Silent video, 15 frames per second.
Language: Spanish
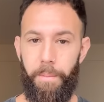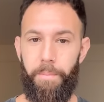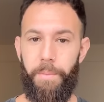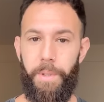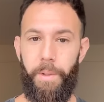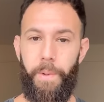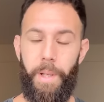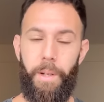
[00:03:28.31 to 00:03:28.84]

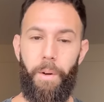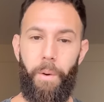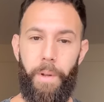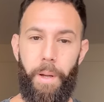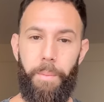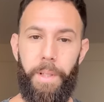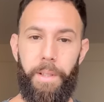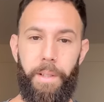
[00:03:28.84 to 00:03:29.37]
si bien
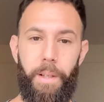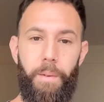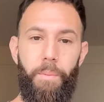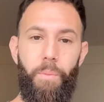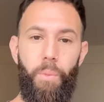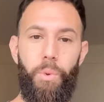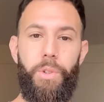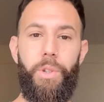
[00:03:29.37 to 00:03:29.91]
obviamente
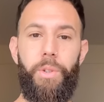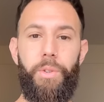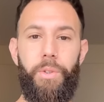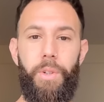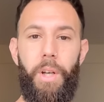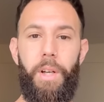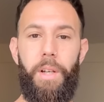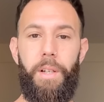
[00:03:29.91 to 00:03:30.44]

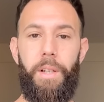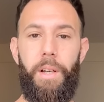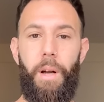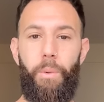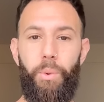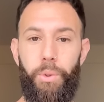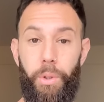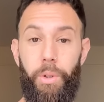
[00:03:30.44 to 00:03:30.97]
muchos
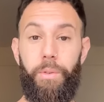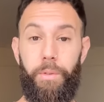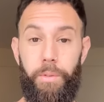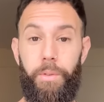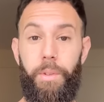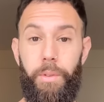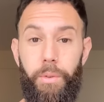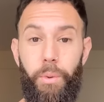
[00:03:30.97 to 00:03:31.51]
abusos
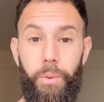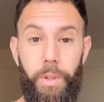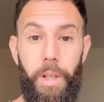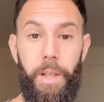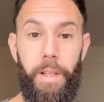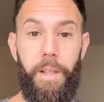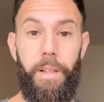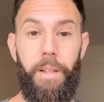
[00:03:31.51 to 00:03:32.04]

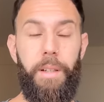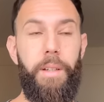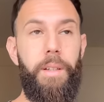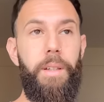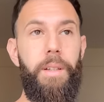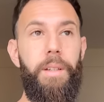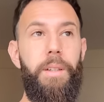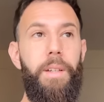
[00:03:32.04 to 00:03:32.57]
suceden
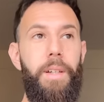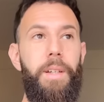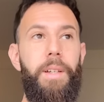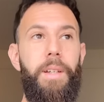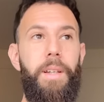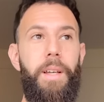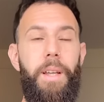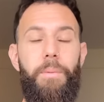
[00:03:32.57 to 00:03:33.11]
y,
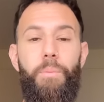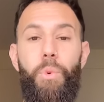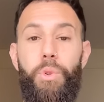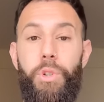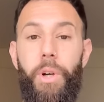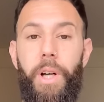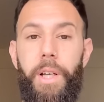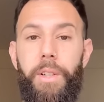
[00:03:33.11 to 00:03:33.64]
en
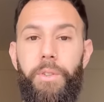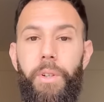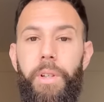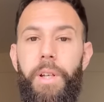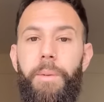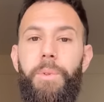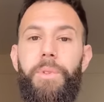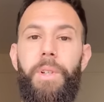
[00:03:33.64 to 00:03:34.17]
muchos casos,
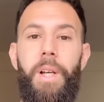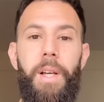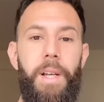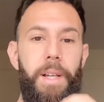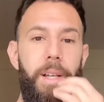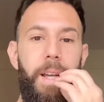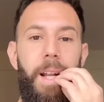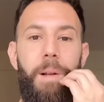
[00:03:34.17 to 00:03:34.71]
digamos,
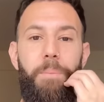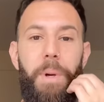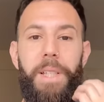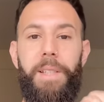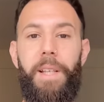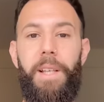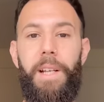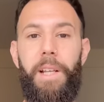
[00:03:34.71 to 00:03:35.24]
él
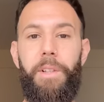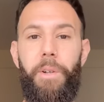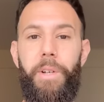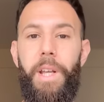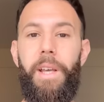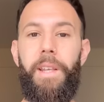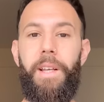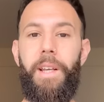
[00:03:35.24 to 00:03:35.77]
pasa de la
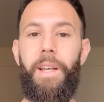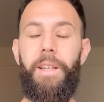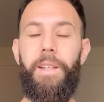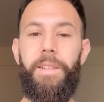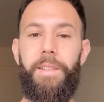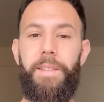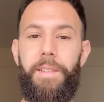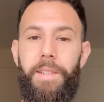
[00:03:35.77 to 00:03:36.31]
teoría de
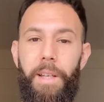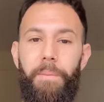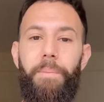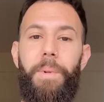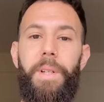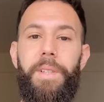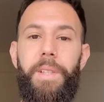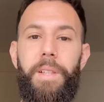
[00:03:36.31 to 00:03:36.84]
que
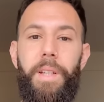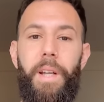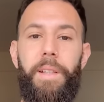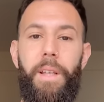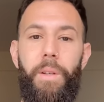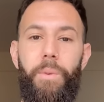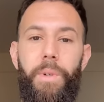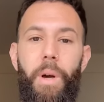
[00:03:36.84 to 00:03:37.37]
siempre se
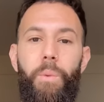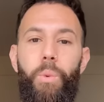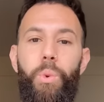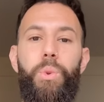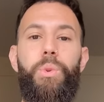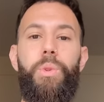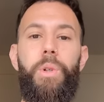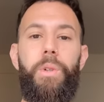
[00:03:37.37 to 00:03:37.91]
trata de un
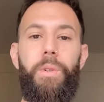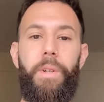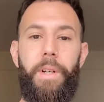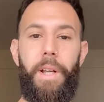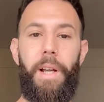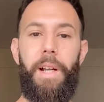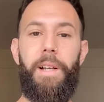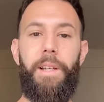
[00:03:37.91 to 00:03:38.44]
abuso
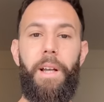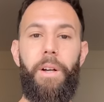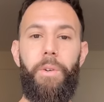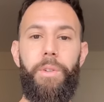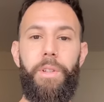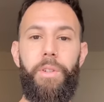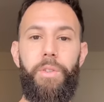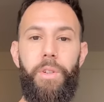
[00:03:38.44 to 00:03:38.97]
real que
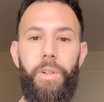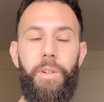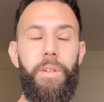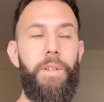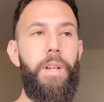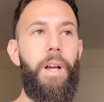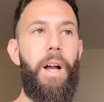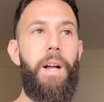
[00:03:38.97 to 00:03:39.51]

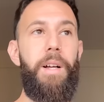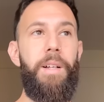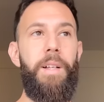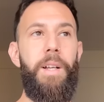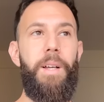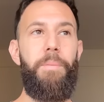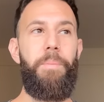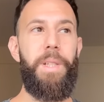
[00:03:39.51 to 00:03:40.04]
aconteció a
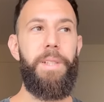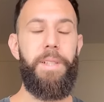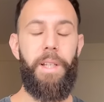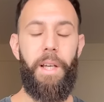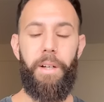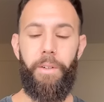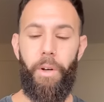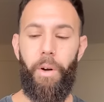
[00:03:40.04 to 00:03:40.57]

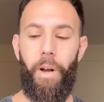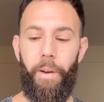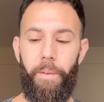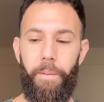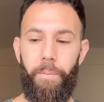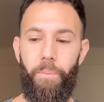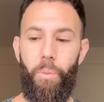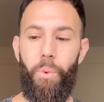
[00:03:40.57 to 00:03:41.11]
pensar,
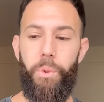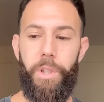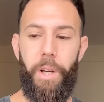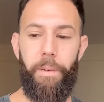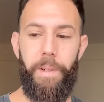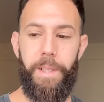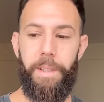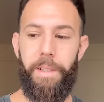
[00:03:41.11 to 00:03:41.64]
no,
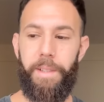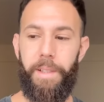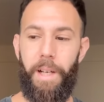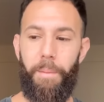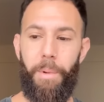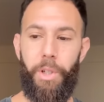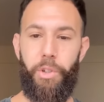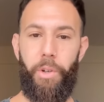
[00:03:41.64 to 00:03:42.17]
muchas veces en
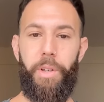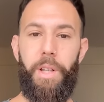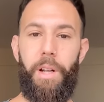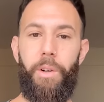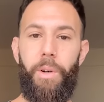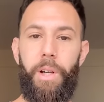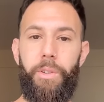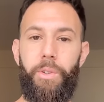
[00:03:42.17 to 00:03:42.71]
la mayoría de
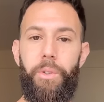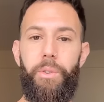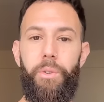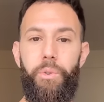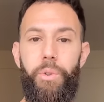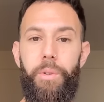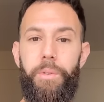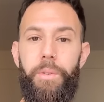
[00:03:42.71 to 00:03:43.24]
los casos
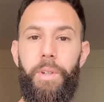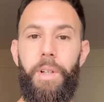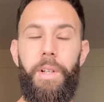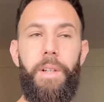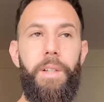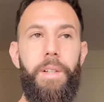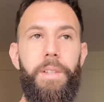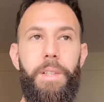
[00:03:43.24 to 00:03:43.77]
son
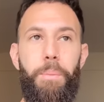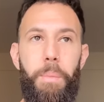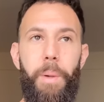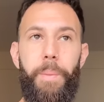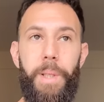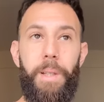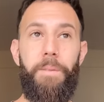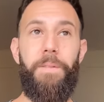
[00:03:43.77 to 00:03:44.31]

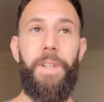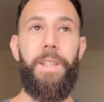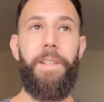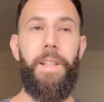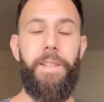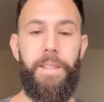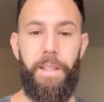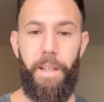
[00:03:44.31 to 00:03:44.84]
simplemente
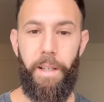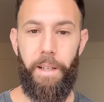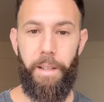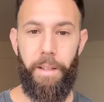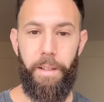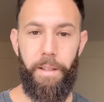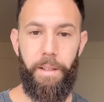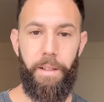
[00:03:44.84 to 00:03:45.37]
fantasías
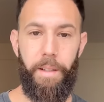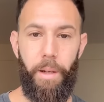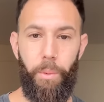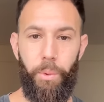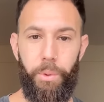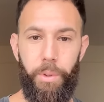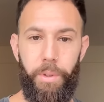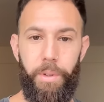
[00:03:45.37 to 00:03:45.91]
de,
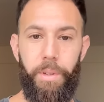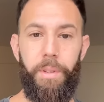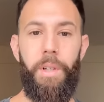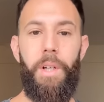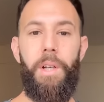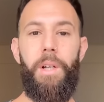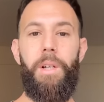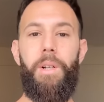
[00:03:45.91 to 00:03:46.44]
abusos, ¿no?
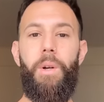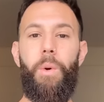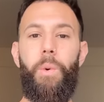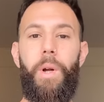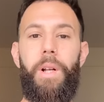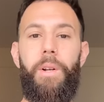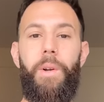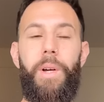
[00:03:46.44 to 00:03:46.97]
Lo
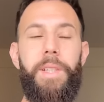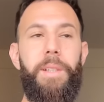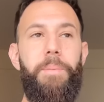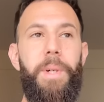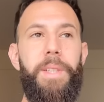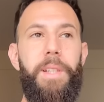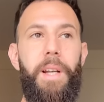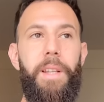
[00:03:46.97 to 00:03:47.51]
cual lo hace
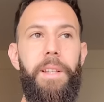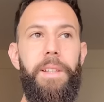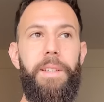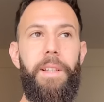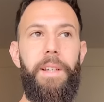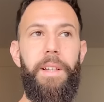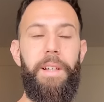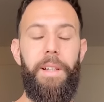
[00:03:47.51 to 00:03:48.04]
pasar de
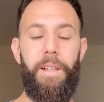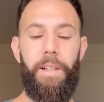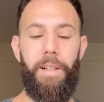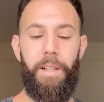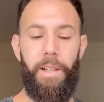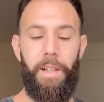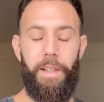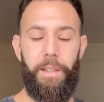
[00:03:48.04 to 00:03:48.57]
esta
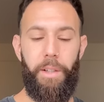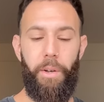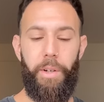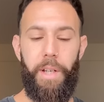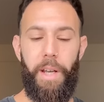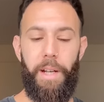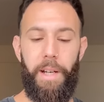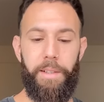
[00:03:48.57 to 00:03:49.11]

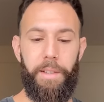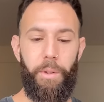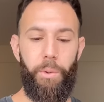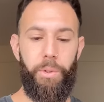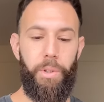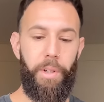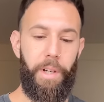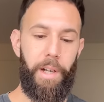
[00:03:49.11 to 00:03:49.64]
teoría de la
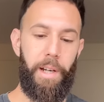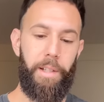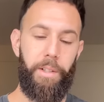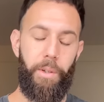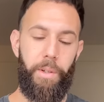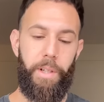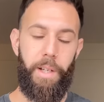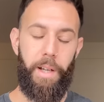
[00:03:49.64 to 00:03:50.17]
seducción a la
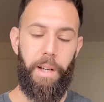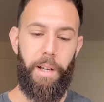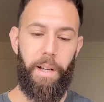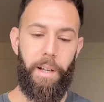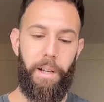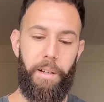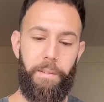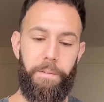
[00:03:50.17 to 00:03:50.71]

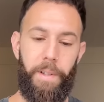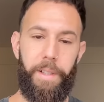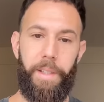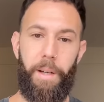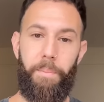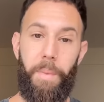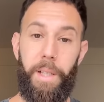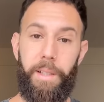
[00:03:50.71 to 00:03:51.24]
teoría
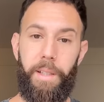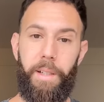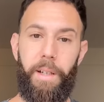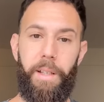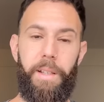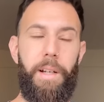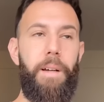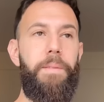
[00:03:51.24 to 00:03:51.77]

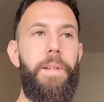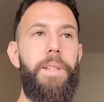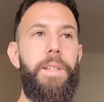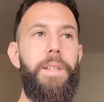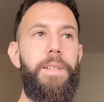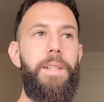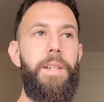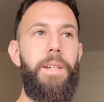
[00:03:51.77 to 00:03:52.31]
fantasmática de la
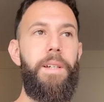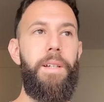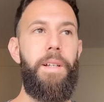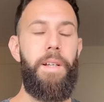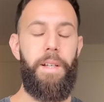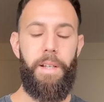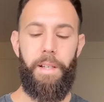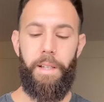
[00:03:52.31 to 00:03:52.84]
fantasía
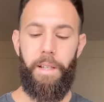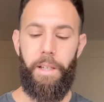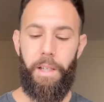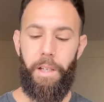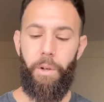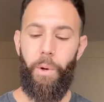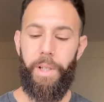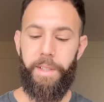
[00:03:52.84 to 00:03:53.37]

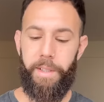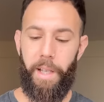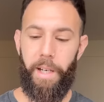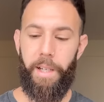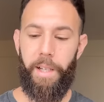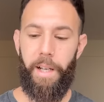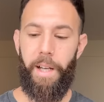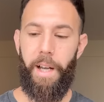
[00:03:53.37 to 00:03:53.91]
y lo
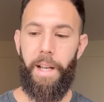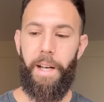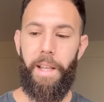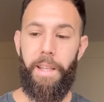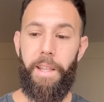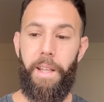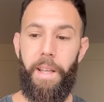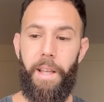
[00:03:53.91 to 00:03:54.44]
acerca a la
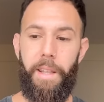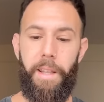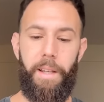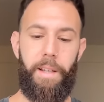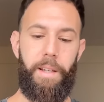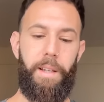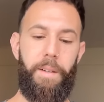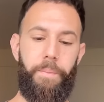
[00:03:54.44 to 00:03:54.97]
idea
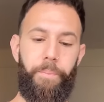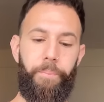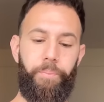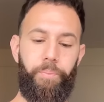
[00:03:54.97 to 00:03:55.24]
de que